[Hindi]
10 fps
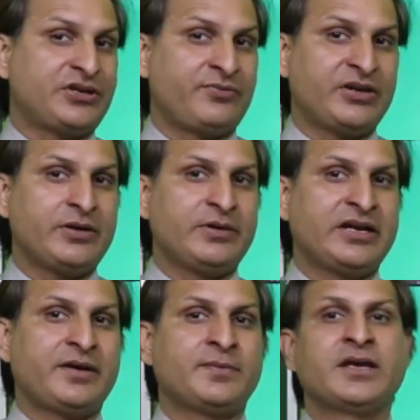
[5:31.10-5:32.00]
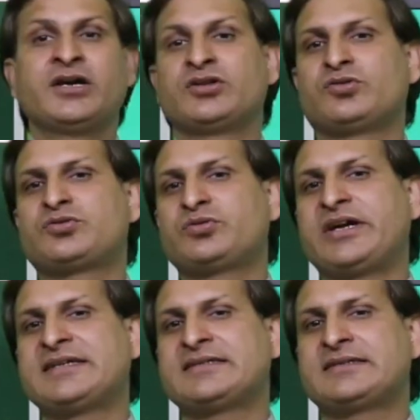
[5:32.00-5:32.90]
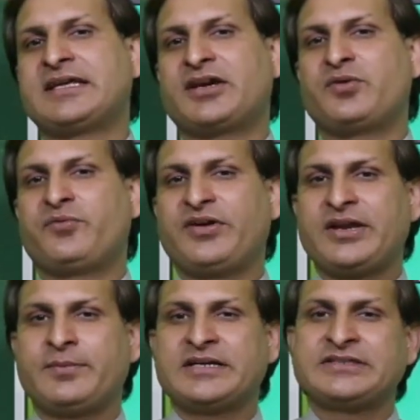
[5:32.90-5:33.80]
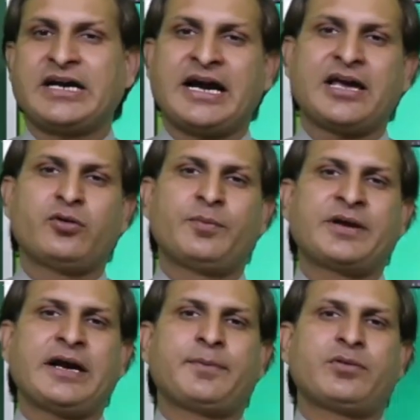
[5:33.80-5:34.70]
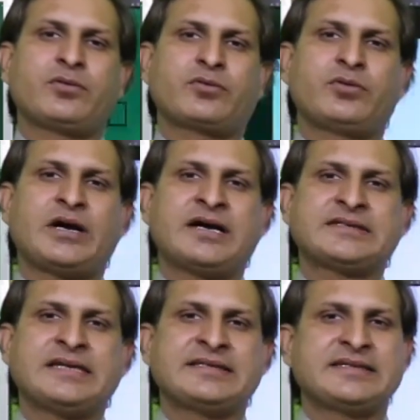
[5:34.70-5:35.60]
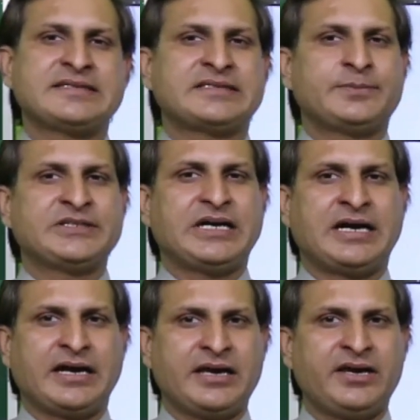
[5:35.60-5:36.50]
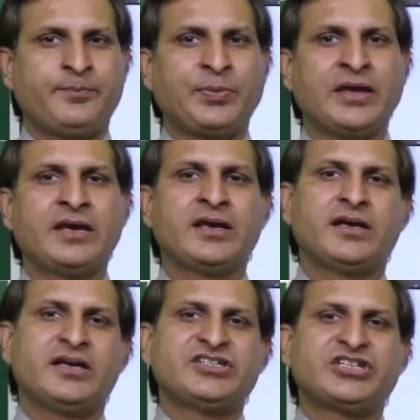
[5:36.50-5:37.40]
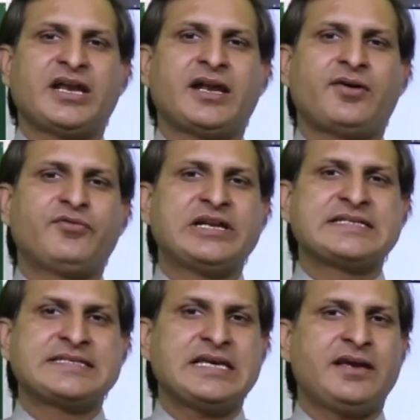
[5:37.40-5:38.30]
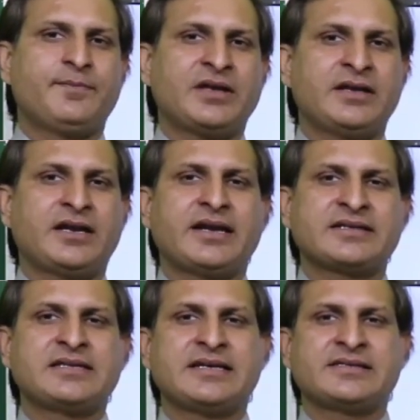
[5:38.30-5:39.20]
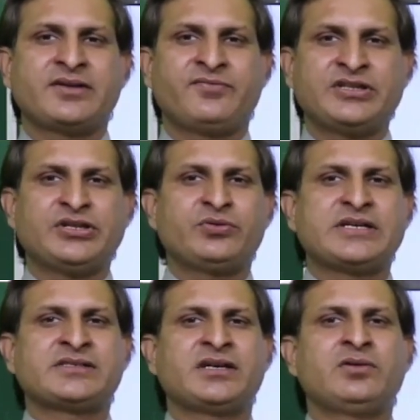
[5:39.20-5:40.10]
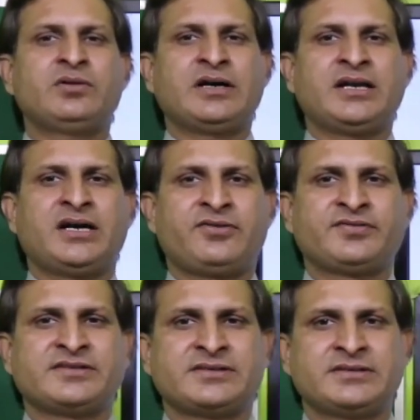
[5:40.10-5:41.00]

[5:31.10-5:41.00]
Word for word: अवेलेबल हैं तो स्टूडेंट्स थैंक यू वेरी मच आई होप कि आप लोगों को आज के लेसन की समझ आ गई है इन वी सी इन आर नेक्स्ट लेसन विद न्यू एस हेलो अल्लाह हाफिज़